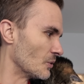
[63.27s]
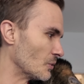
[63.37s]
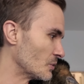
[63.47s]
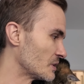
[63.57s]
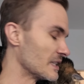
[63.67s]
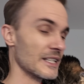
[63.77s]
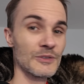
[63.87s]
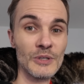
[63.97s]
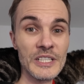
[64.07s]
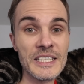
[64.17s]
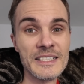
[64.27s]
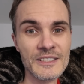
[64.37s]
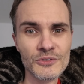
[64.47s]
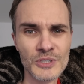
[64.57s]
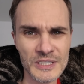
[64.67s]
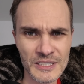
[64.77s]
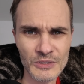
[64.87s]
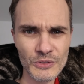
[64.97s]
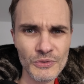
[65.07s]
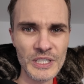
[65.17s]
Und natürlich die
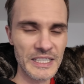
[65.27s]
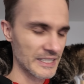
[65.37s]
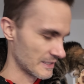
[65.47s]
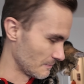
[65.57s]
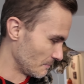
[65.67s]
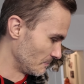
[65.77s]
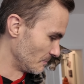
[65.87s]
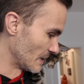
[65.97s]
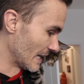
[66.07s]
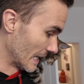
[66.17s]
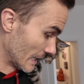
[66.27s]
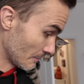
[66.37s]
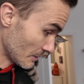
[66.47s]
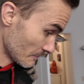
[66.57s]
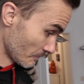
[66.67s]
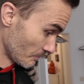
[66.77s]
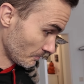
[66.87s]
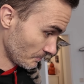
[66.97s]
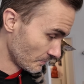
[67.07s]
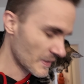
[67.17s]
Synchronisation von den Katzen. Aber
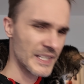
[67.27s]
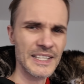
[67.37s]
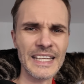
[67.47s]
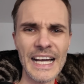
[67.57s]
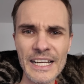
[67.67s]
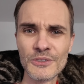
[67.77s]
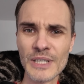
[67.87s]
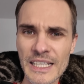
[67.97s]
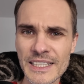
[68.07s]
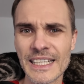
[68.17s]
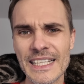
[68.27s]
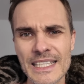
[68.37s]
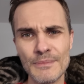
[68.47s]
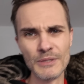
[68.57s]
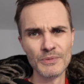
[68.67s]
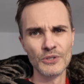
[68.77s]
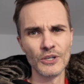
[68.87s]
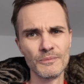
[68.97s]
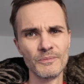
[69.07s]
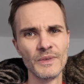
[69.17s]
der eine oder andere, der hat es ja
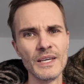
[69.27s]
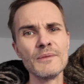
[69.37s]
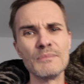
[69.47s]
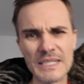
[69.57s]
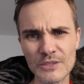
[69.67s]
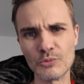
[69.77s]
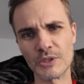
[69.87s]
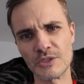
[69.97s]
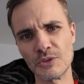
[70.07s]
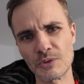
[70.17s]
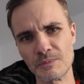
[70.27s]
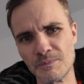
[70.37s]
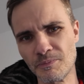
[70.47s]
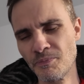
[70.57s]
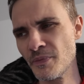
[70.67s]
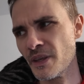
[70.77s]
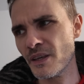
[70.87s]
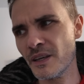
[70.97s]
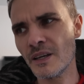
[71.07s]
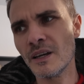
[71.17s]
mitbekommen, wir sind umgezogen.
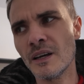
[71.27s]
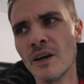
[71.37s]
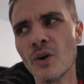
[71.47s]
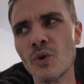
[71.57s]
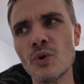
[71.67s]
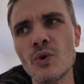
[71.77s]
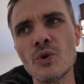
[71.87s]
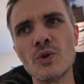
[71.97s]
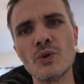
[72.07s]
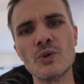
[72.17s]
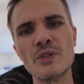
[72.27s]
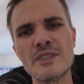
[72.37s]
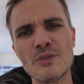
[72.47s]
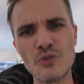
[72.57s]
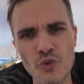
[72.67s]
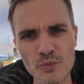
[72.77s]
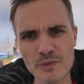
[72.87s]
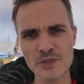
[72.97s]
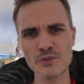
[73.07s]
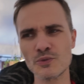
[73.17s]
Und so ein
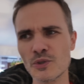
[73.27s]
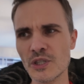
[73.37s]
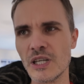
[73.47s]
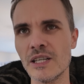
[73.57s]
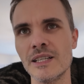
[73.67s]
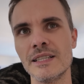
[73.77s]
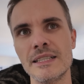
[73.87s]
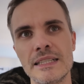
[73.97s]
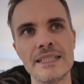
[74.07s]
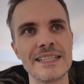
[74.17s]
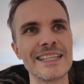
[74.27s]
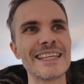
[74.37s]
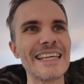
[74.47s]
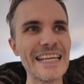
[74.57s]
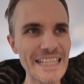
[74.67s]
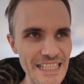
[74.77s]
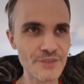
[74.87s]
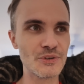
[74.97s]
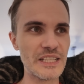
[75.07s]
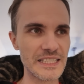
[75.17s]
Umzug geht
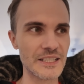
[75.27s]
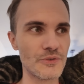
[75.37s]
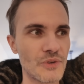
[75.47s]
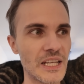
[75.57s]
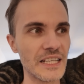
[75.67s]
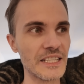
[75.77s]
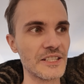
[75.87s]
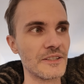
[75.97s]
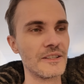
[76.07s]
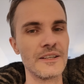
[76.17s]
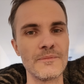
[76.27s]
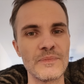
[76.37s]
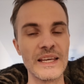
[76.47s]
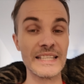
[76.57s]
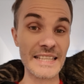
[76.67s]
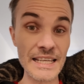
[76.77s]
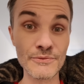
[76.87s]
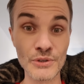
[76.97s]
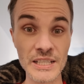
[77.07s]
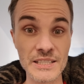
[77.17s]
nicht von jetzt auf gleich. Es
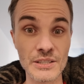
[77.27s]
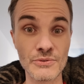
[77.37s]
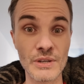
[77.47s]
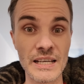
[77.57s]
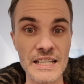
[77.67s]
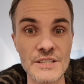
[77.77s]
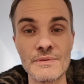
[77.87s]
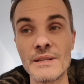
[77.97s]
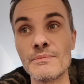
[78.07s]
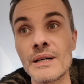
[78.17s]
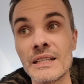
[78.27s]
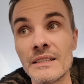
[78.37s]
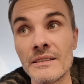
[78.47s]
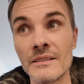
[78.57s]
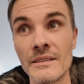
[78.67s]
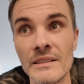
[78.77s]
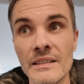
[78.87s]
geht von jetzt auf gleich, wenn man